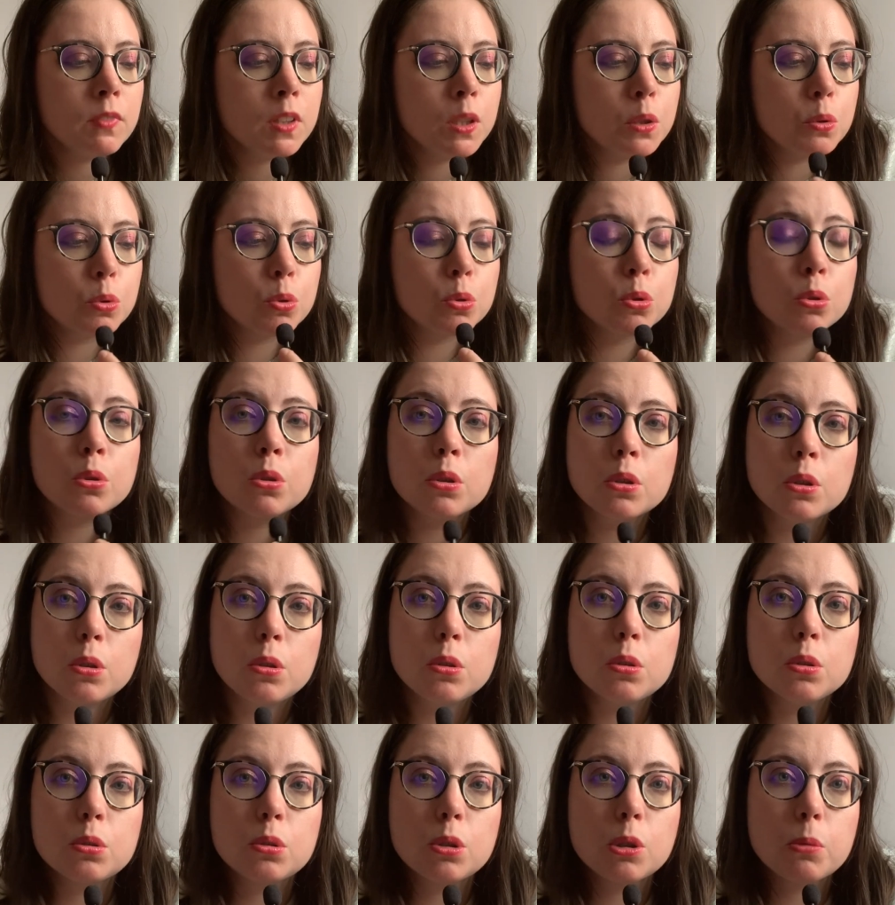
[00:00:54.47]
Donc
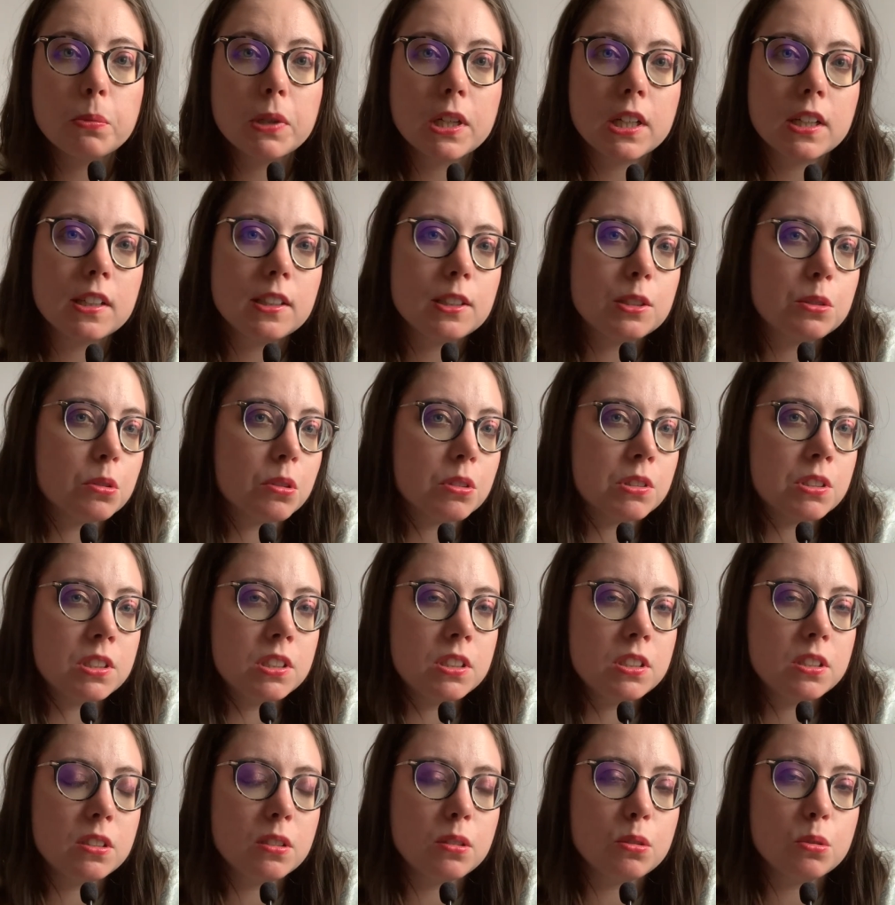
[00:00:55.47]
le tome 1 est
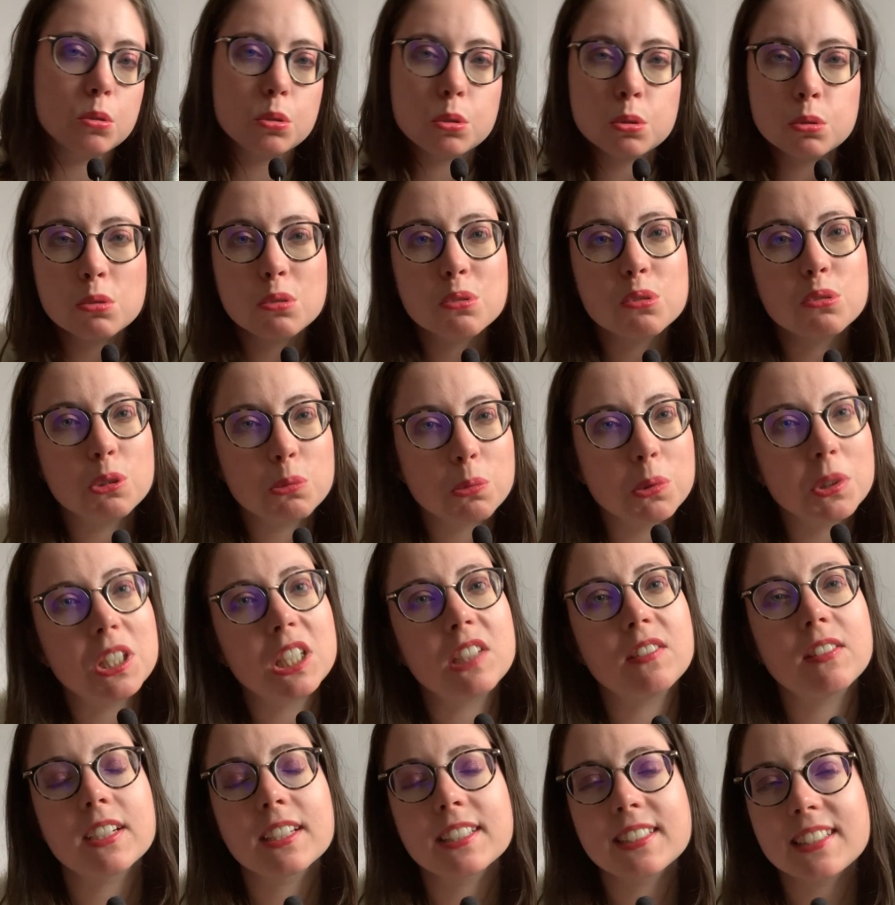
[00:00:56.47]
sorti le jour de mon
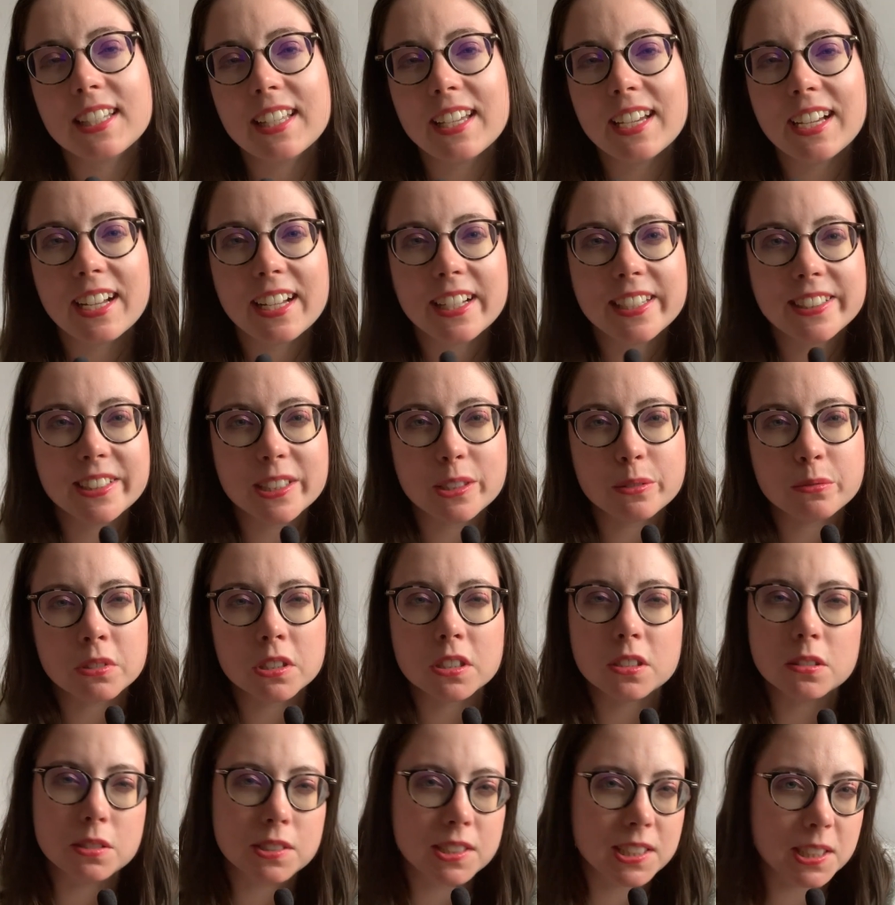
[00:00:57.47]
anniversaire, à
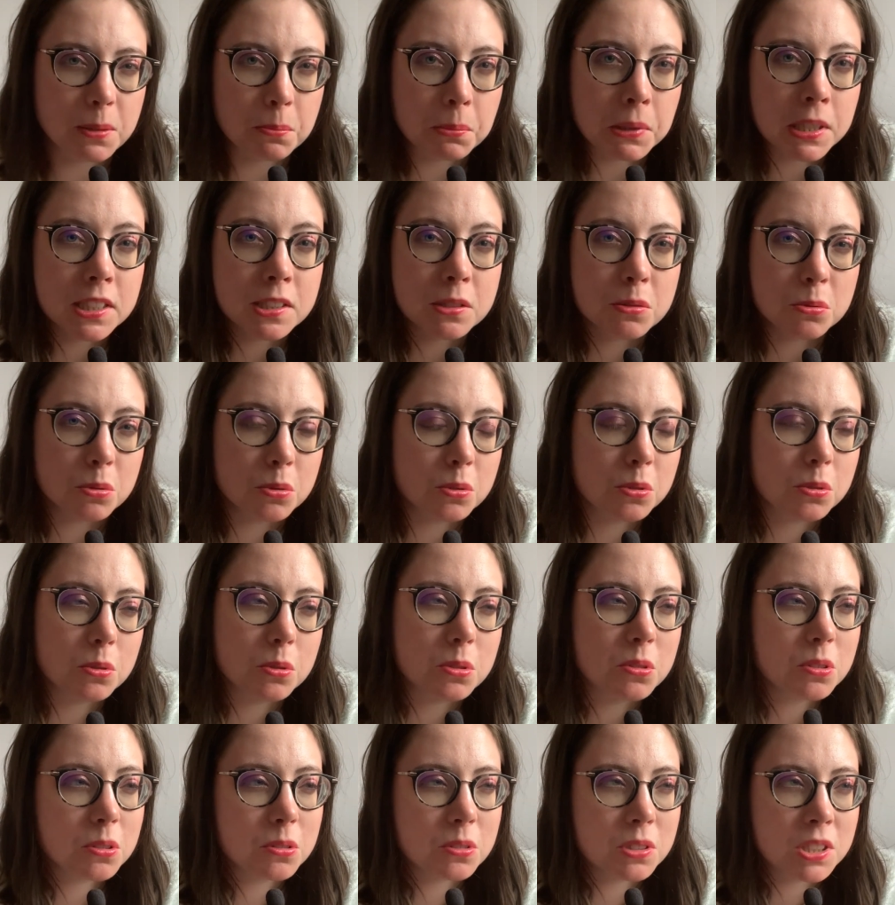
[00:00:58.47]
savoir le 7 mars. Donc
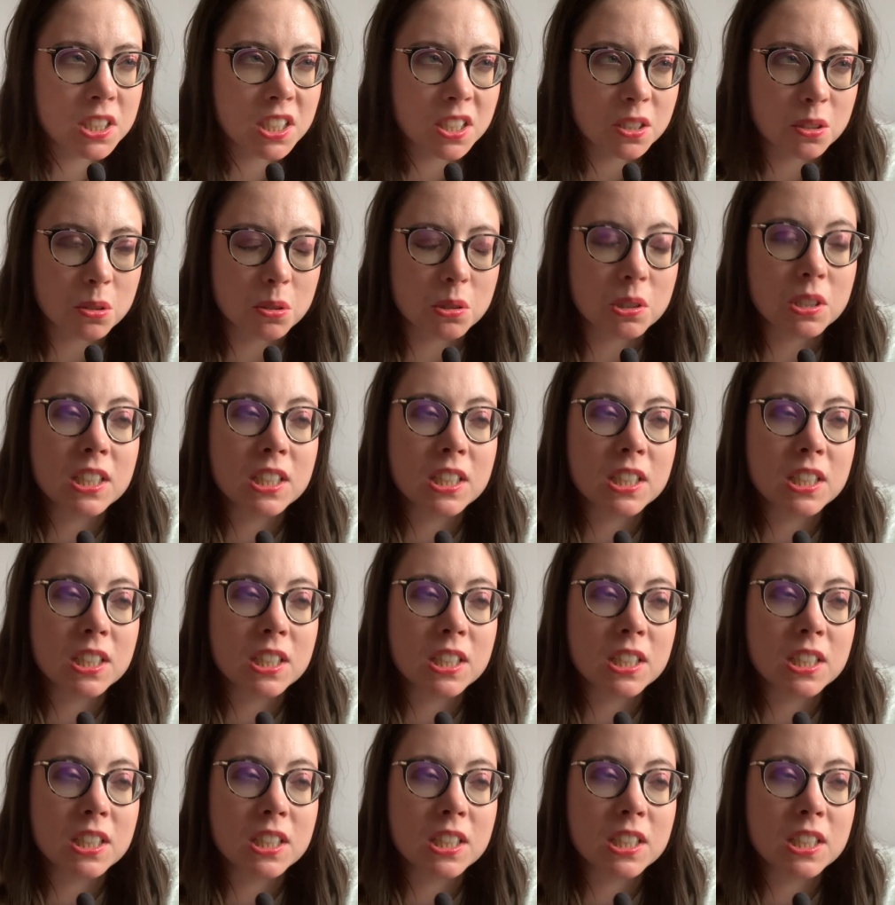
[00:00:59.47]
autant dire que